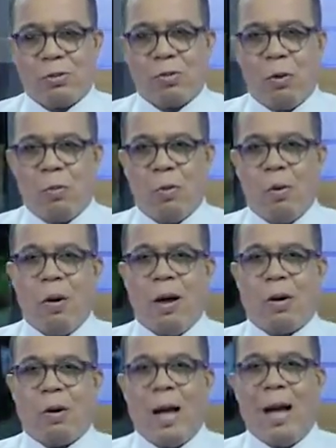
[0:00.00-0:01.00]
como
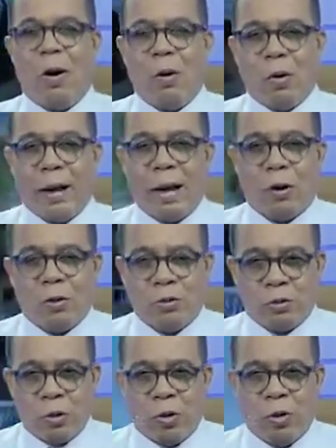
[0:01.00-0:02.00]
ahora
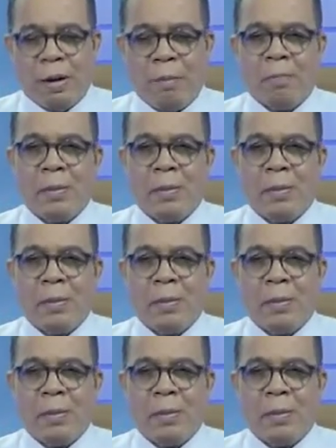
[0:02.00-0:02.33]
controla.